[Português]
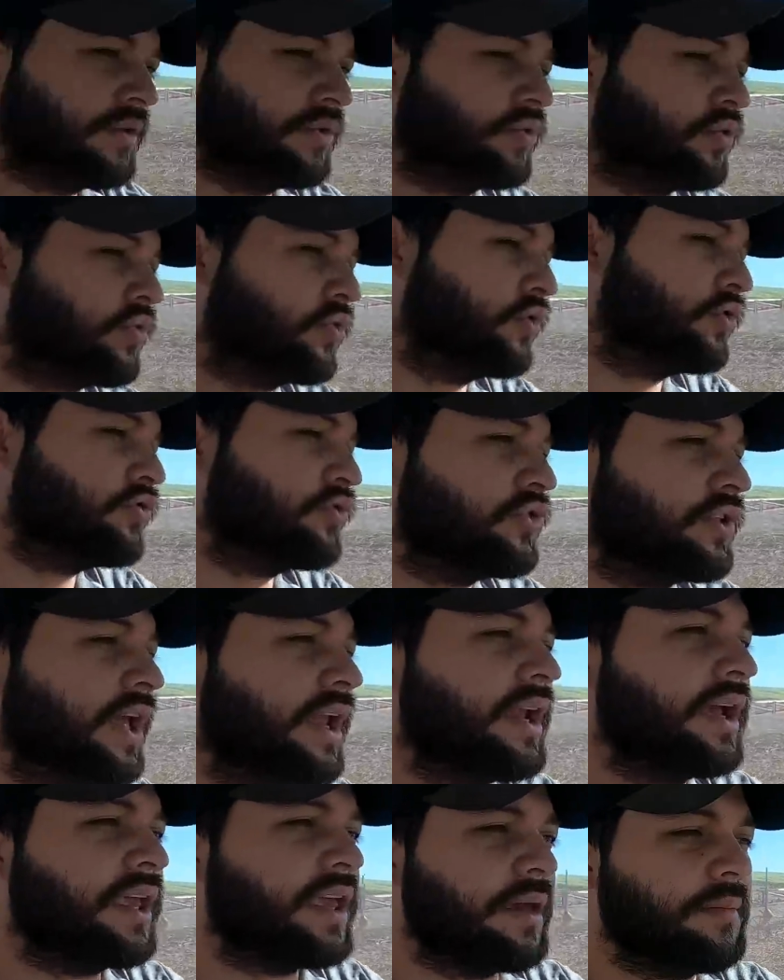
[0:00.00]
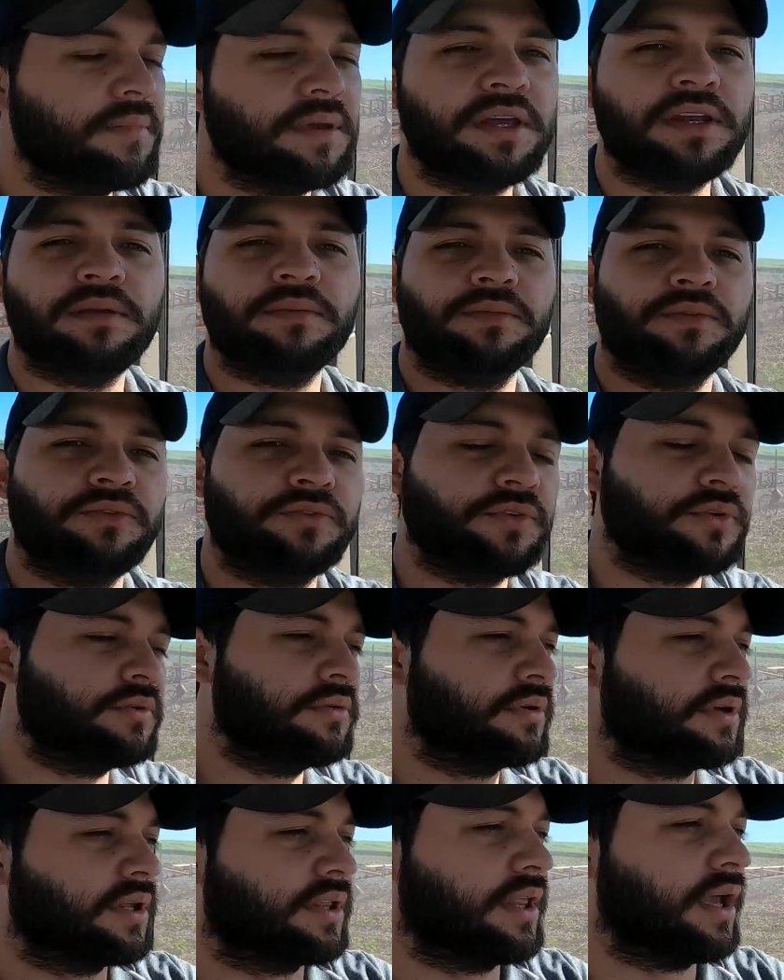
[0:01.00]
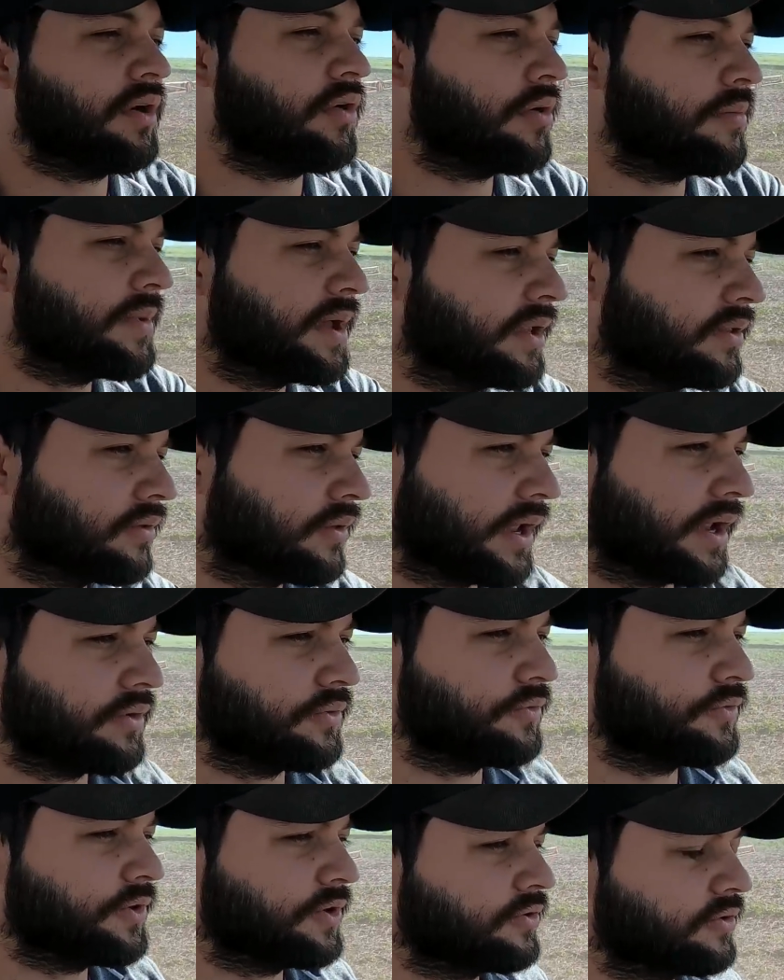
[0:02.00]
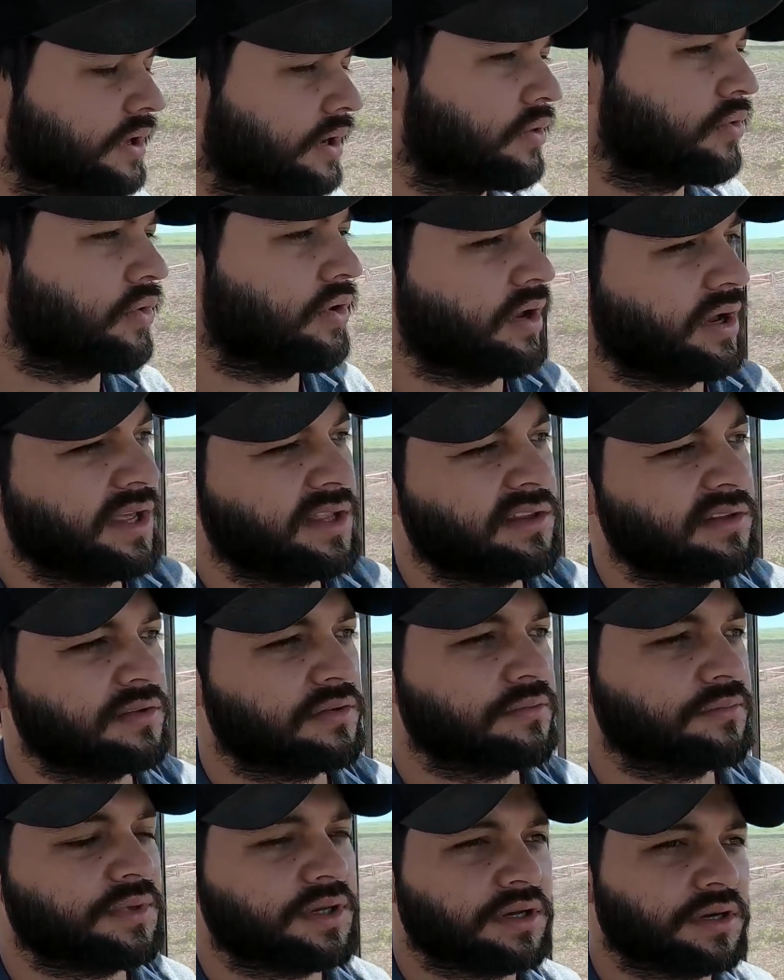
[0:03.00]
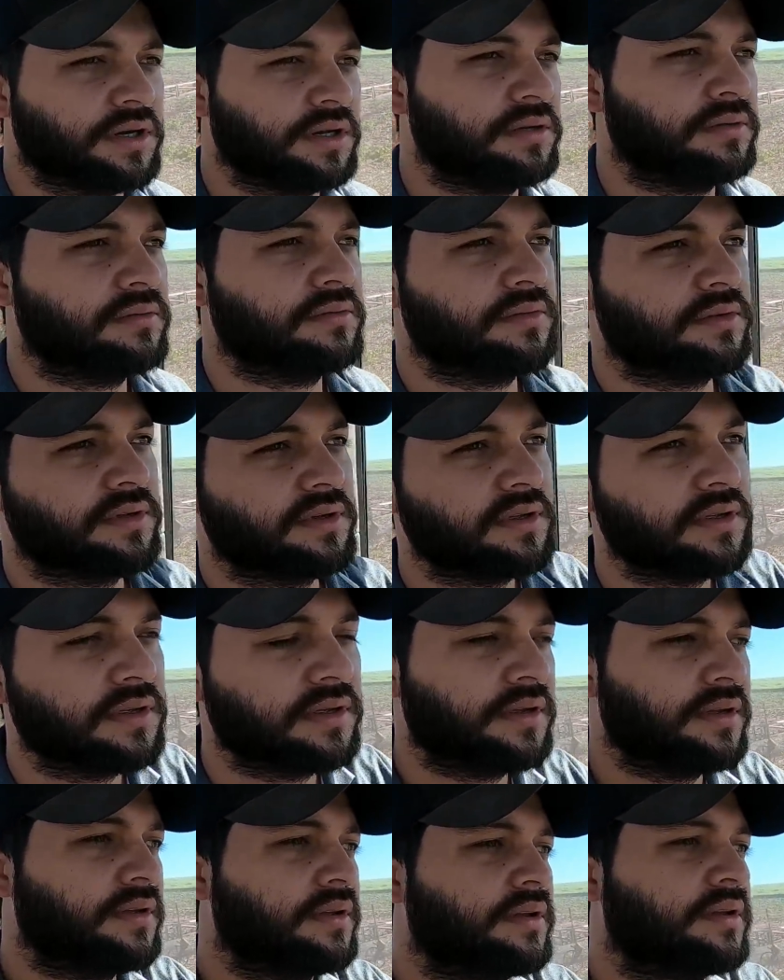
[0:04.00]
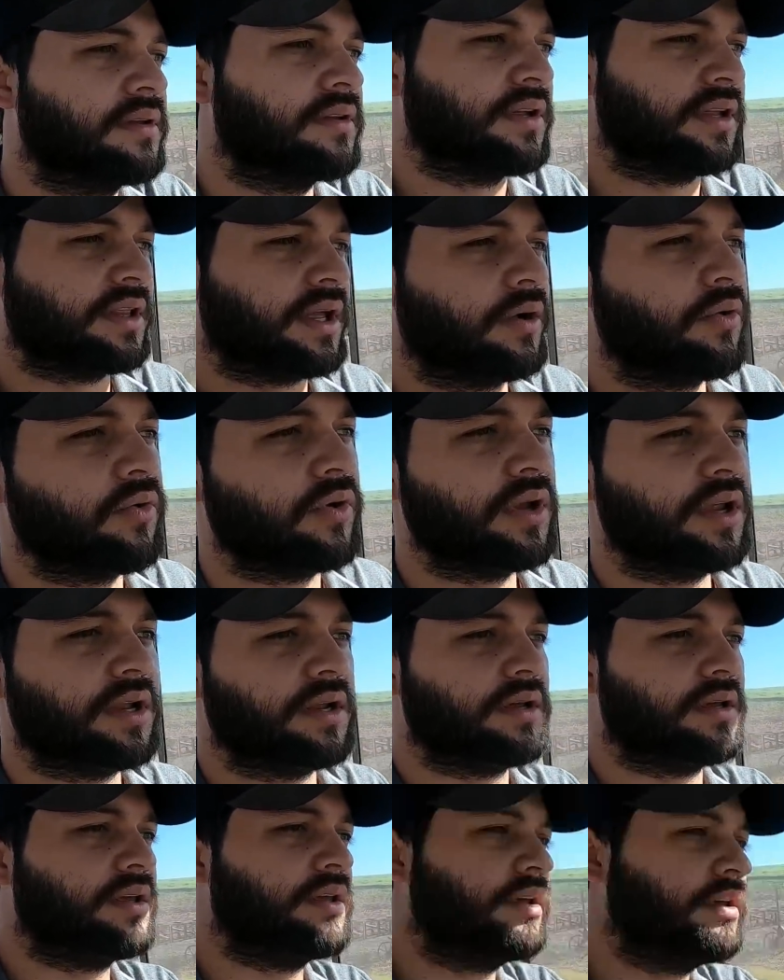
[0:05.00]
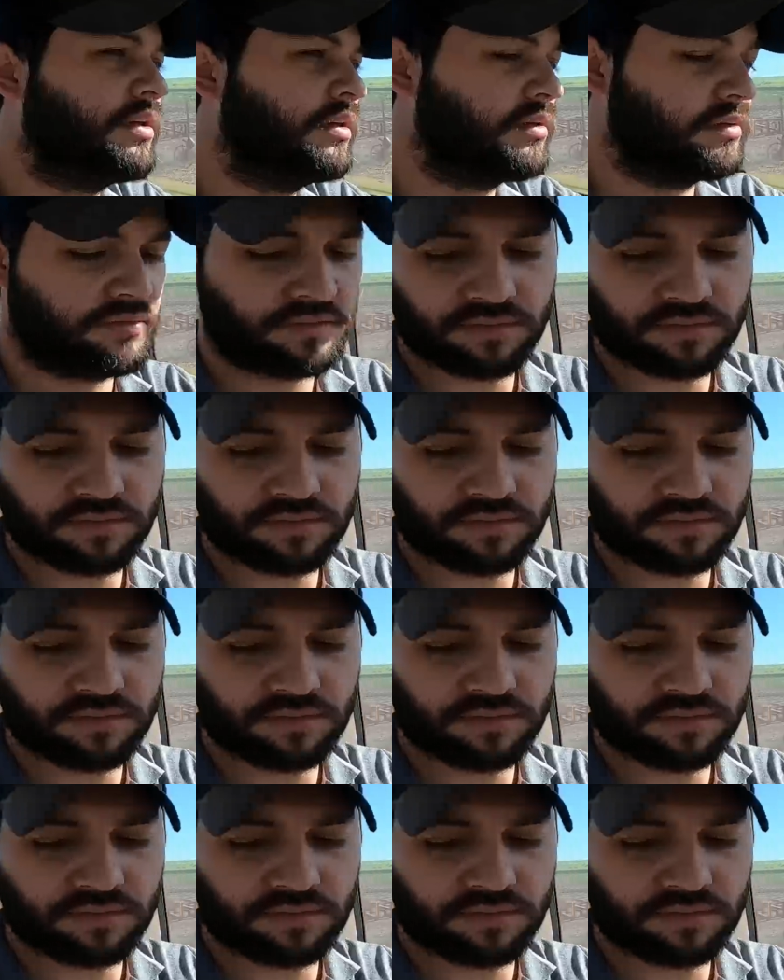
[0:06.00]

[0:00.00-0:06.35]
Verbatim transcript: E o custo dele aqui é mínimo, viu? Eu até comento lá no vídeo da colheita, se eu não me engano. Né, tá colhendo aqui.